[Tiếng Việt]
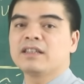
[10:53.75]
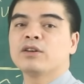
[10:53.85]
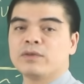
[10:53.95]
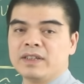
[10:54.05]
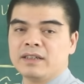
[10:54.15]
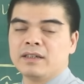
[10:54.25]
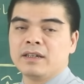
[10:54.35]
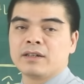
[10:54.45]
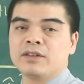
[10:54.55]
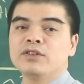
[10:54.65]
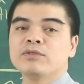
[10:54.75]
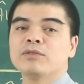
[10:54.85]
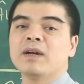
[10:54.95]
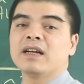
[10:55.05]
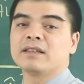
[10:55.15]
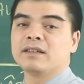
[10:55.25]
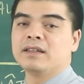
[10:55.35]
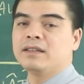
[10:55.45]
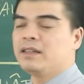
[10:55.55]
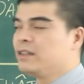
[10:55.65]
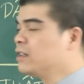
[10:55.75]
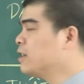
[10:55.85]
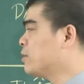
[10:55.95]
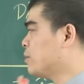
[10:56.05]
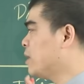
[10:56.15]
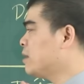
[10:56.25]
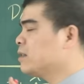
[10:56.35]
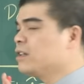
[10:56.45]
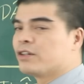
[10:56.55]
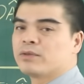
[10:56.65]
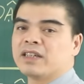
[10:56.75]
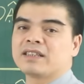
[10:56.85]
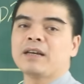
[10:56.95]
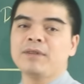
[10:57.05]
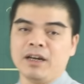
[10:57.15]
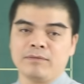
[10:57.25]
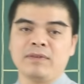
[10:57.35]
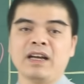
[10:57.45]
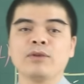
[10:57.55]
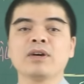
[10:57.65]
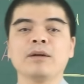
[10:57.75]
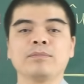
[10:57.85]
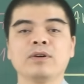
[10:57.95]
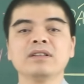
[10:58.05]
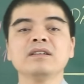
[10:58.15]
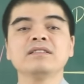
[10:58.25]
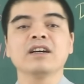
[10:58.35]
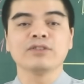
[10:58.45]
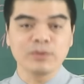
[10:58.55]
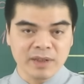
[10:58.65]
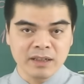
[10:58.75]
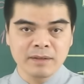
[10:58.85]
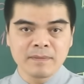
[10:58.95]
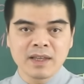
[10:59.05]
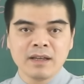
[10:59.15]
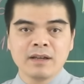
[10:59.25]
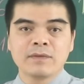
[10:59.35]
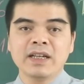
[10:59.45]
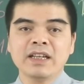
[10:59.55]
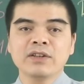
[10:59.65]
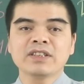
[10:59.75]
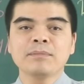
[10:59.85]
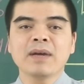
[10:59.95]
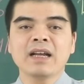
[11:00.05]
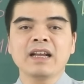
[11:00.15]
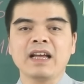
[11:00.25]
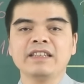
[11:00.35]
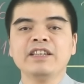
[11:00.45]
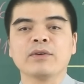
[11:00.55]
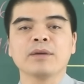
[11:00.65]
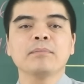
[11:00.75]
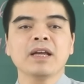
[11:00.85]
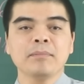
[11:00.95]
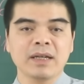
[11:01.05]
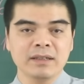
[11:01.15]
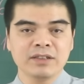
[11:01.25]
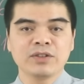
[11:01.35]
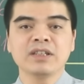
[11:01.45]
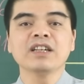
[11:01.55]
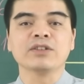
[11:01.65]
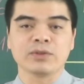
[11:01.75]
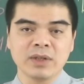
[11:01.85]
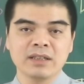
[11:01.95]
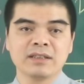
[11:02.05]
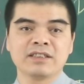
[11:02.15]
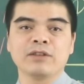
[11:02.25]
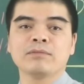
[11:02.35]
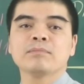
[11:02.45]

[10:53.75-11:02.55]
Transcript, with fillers: Thưa quý vị, nói chung trong 3 ngày tới thì những người tuổi Tuất được cục diện tam hợp và lục hợp nó tương trợ, nó giúp đỡ. Vậy nên nó sẽ mang lại nhiều cái may mắn cho những người tuổi Tuất trong